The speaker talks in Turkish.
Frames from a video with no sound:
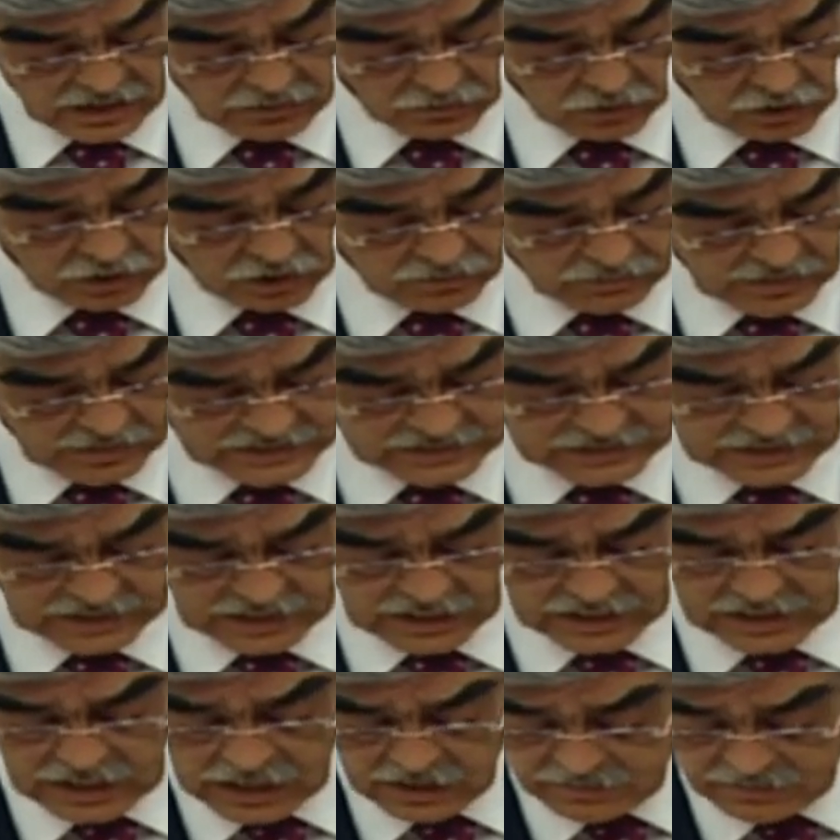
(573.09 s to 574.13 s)

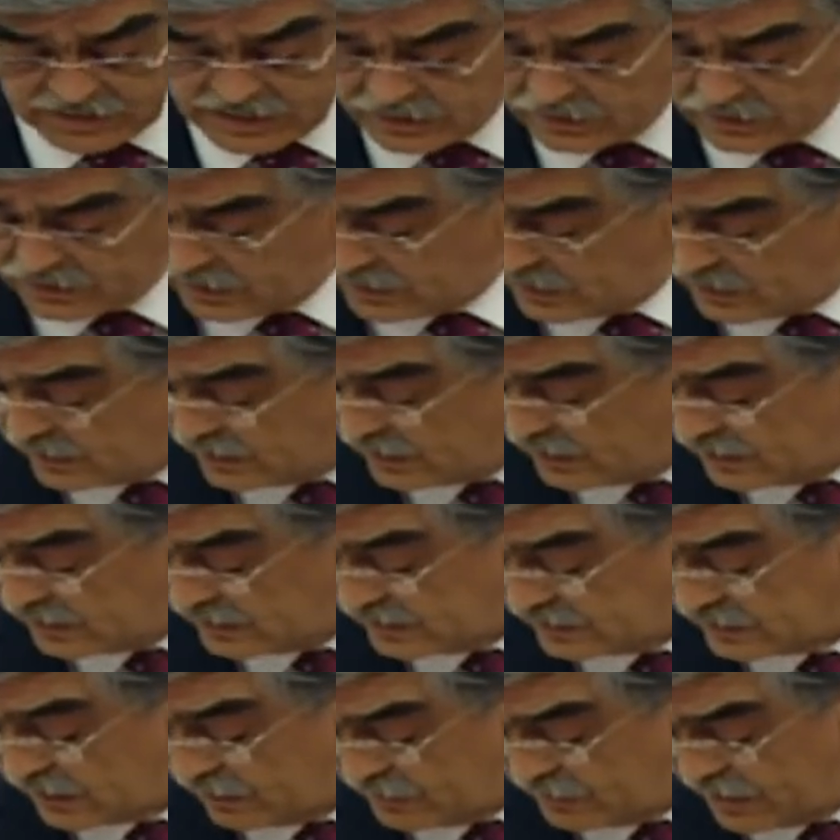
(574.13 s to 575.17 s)
bulunmasına rağmen
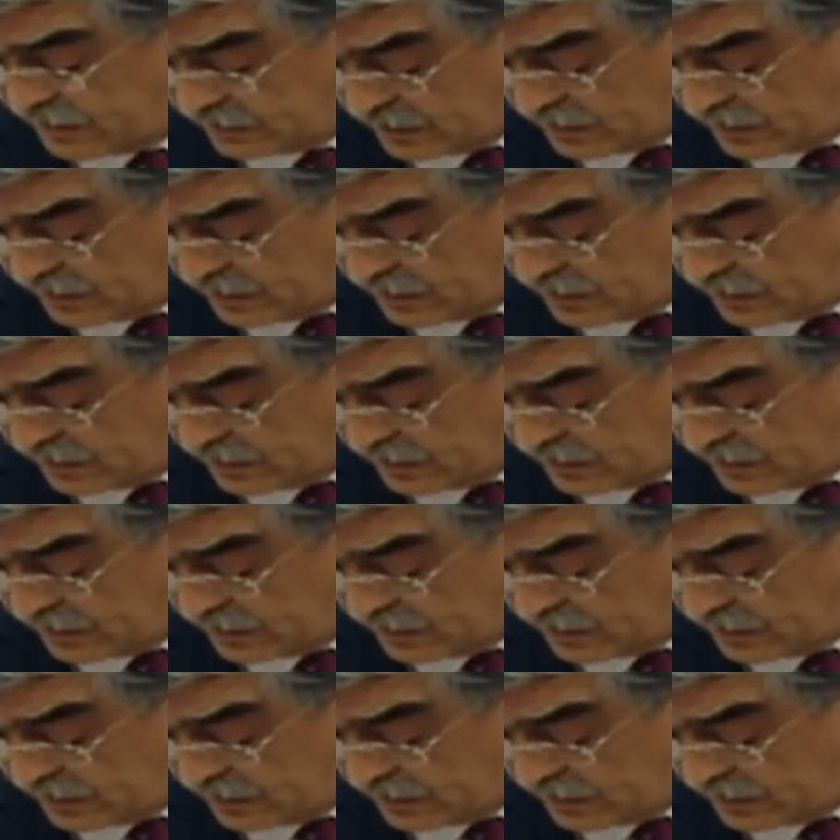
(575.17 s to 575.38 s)
zaman